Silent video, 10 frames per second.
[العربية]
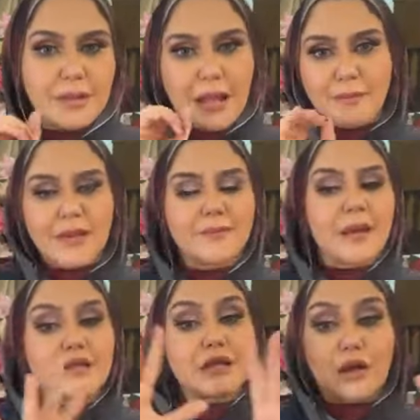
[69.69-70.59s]
بيلعب بيك
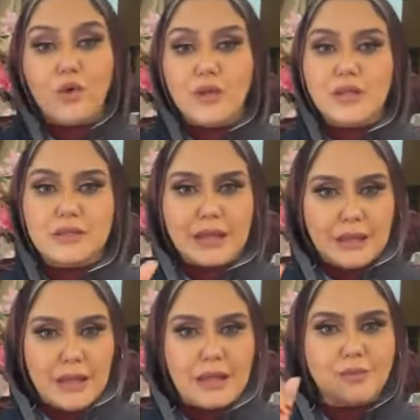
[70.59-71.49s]
مع ان كان كل
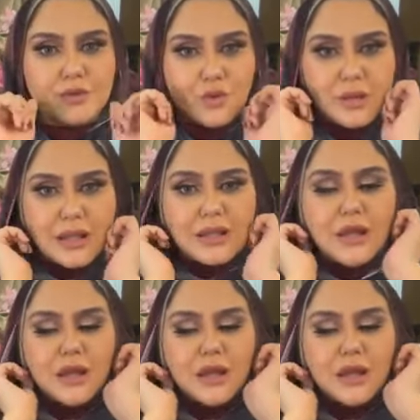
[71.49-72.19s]
الدلائل بتقول لك